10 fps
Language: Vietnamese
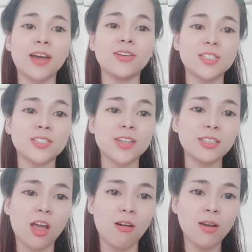vượt qua
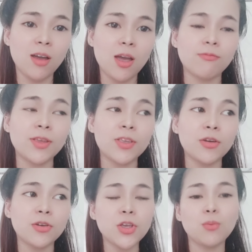cái sự khó khăn
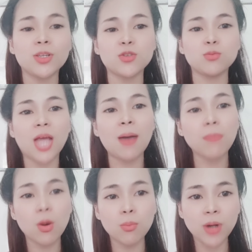và cùng
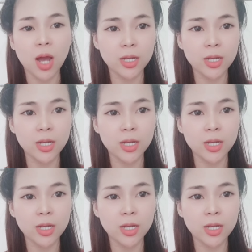nhau